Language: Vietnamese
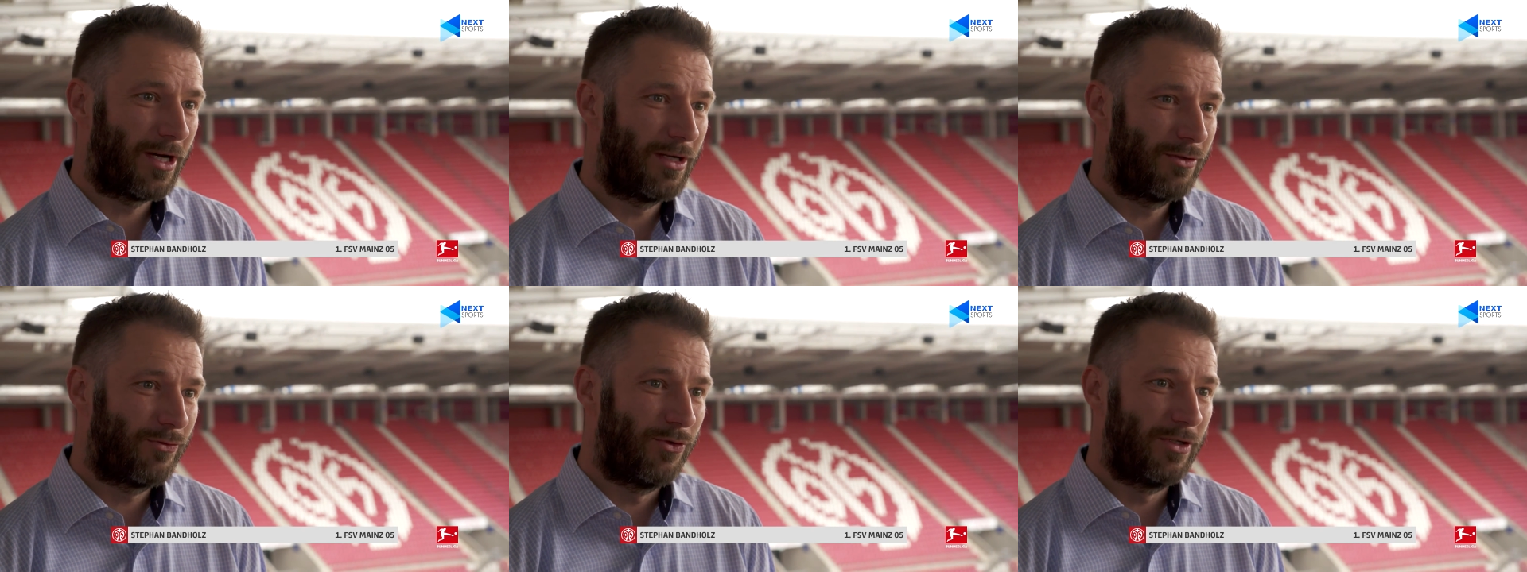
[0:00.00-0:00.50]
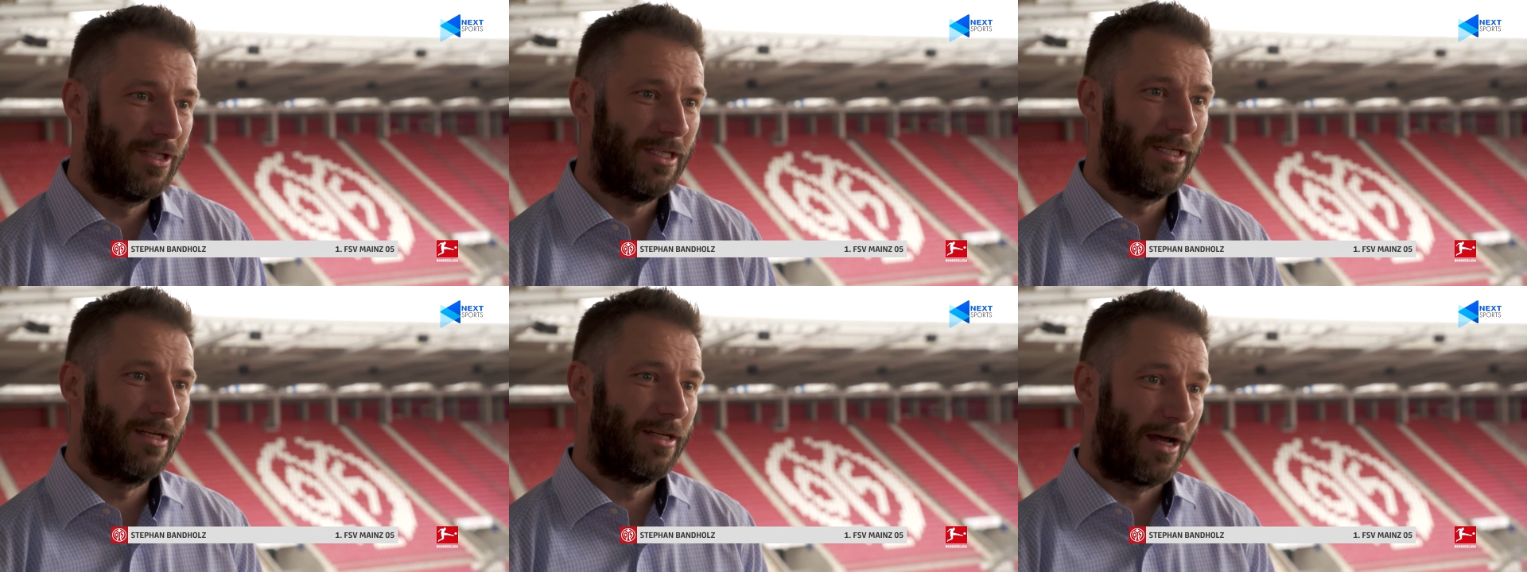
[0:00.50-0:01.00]
Điều này thật bất
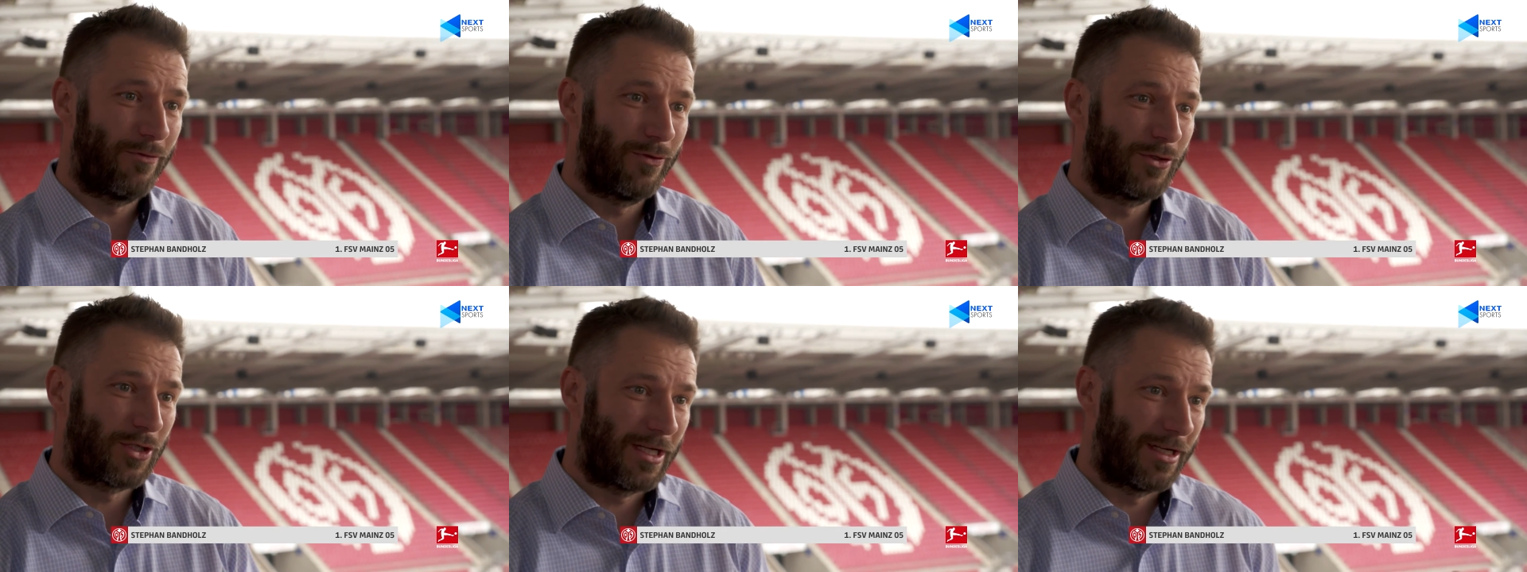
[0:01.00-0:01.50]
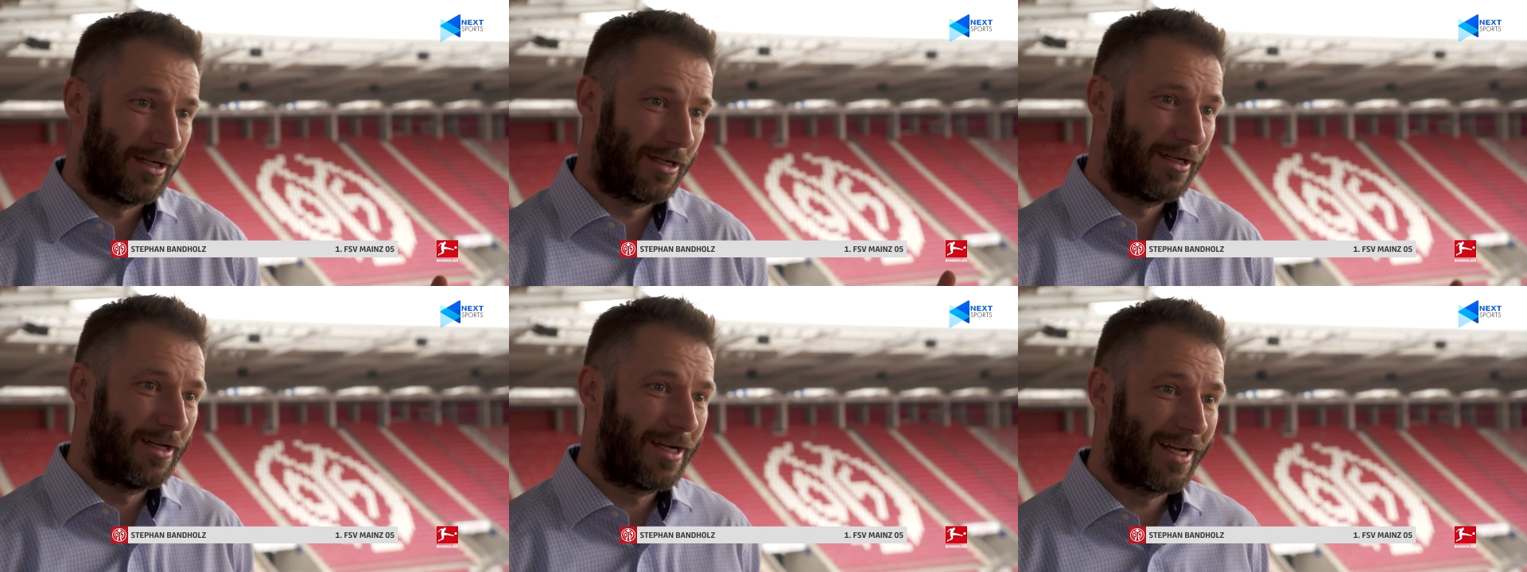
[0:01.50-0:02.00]
thường khi sức chứa
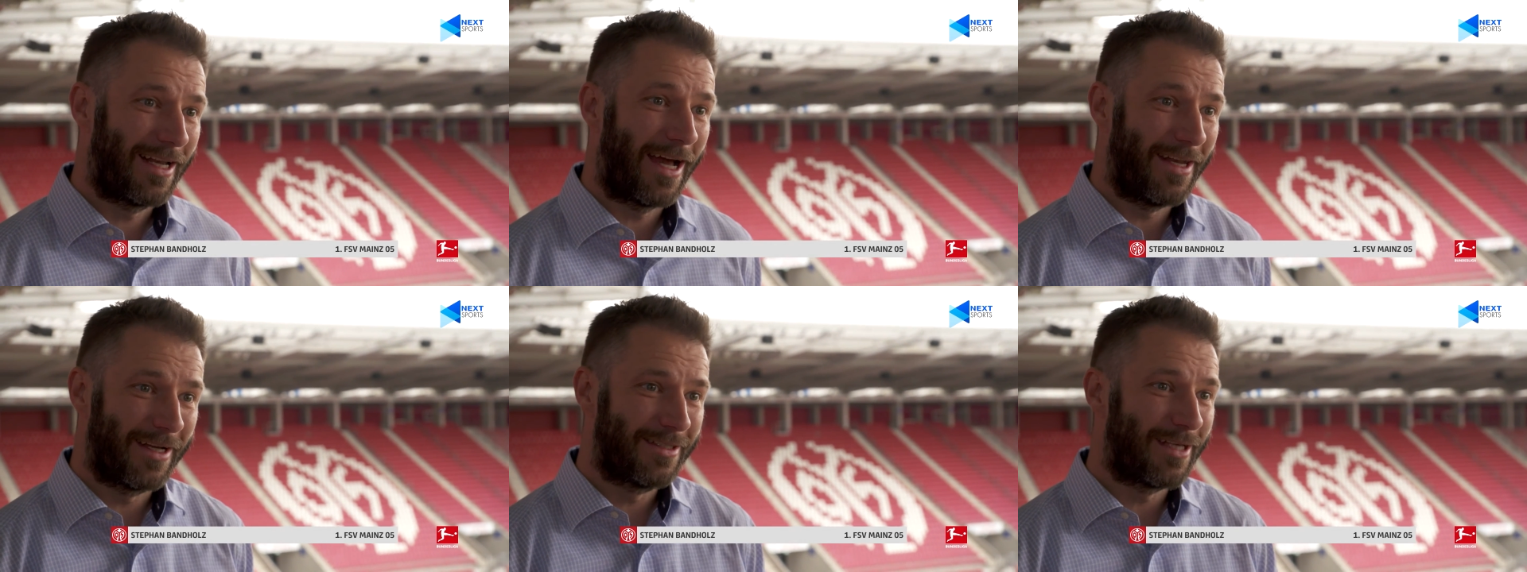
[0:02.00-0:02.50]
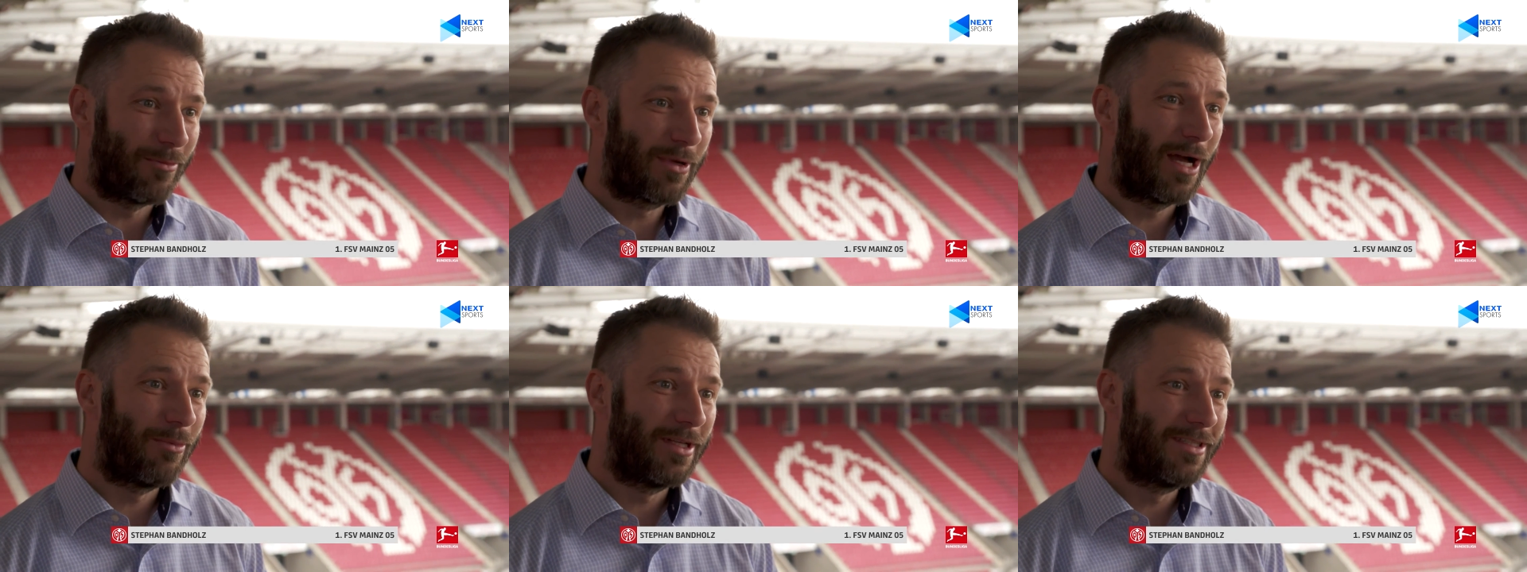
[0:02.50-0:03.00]
của sân vận động là khá
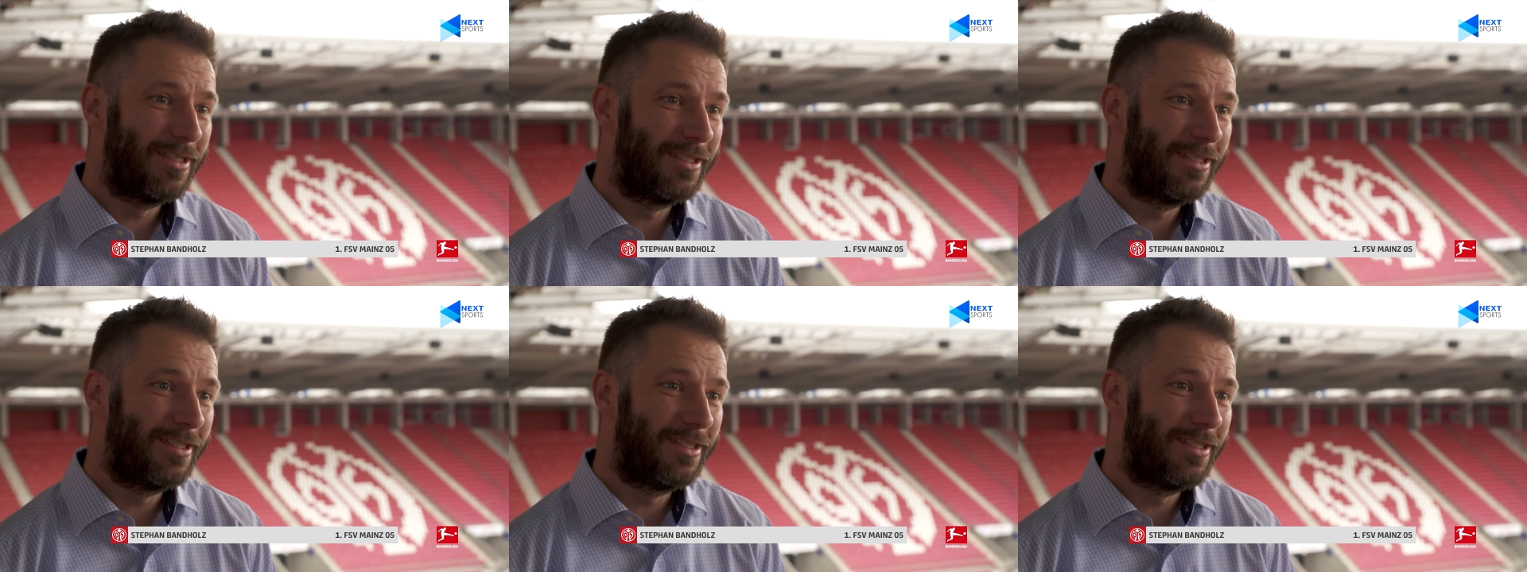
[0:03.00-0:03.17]
nhỏ.